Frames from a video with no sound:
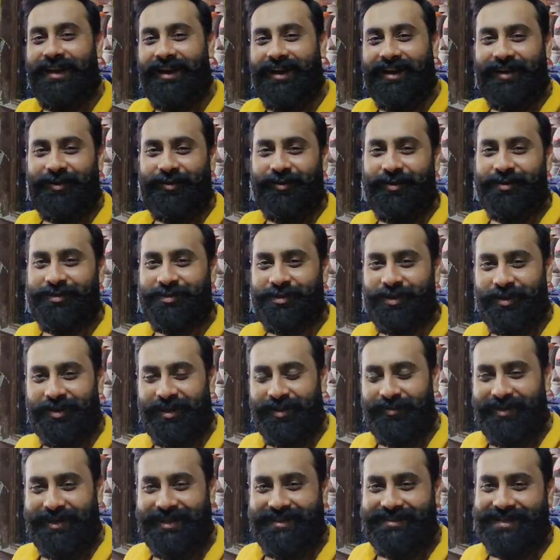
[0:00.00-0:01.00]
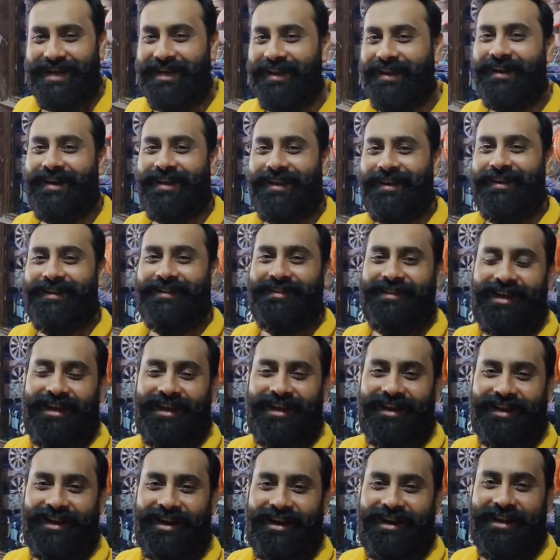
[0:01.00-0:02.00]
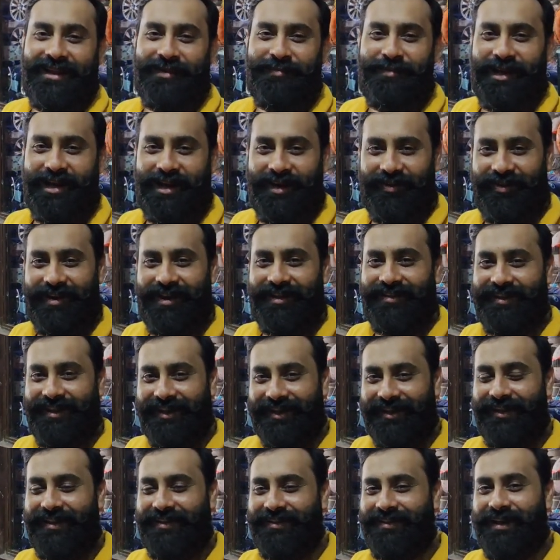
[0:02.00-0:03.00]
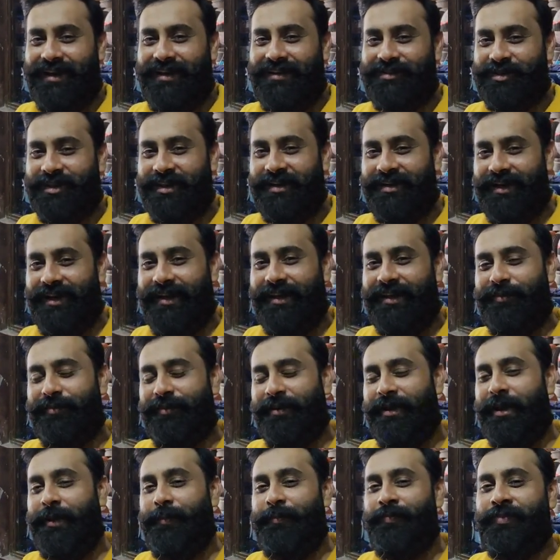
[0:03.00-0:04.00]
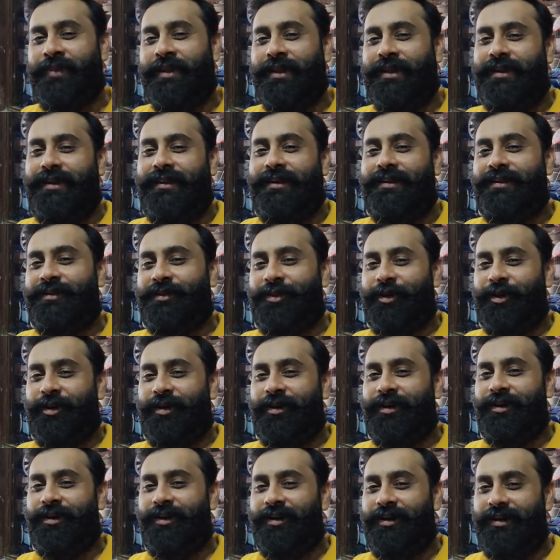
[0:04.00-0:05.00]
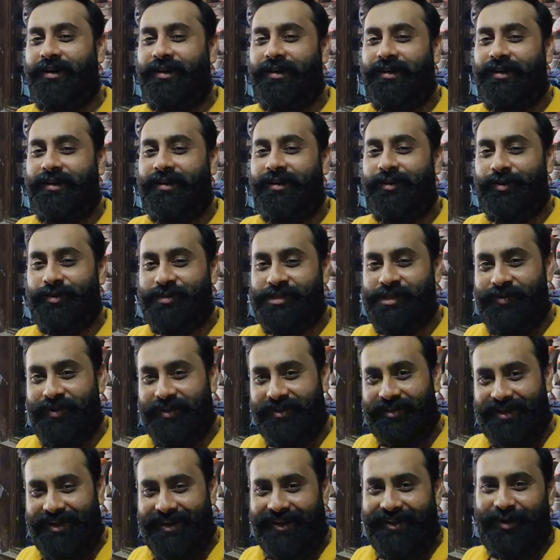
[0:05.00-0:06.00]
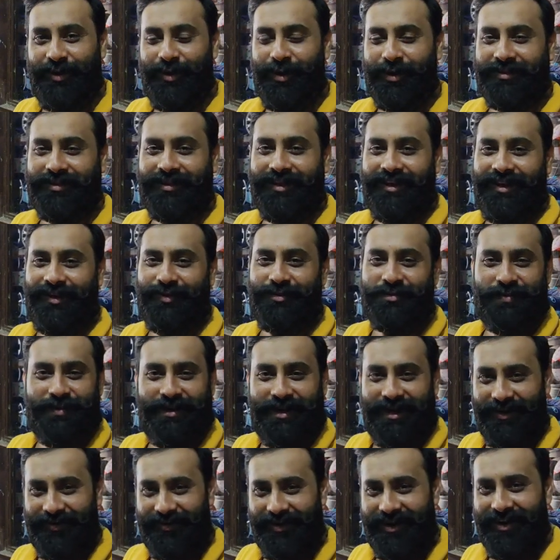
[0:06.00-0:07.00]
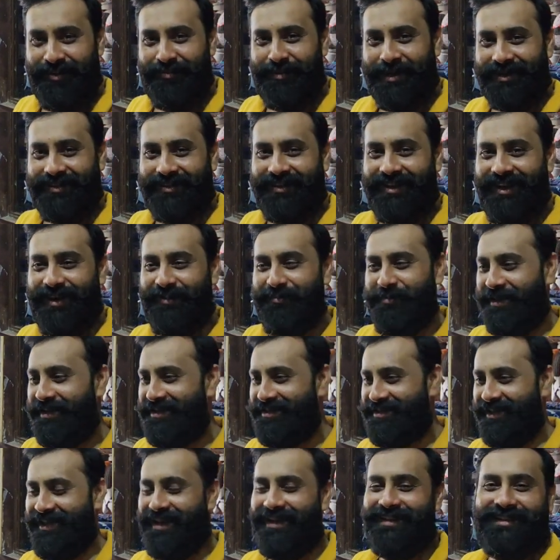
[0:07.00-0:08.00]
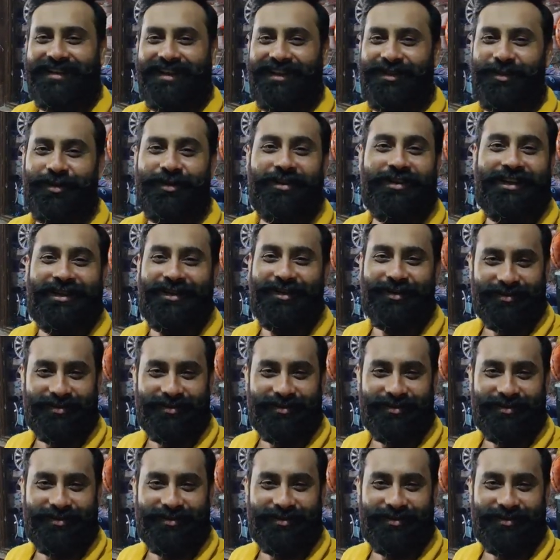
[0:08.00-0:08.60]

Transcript: अगर वो छोटा भाई चेक कर लेता गाड़ी में हवा देख लेता उसके टायर में तो उसी वक्त गाड़ी रोकता उसमें हवा भरता फिर चलाता तो ये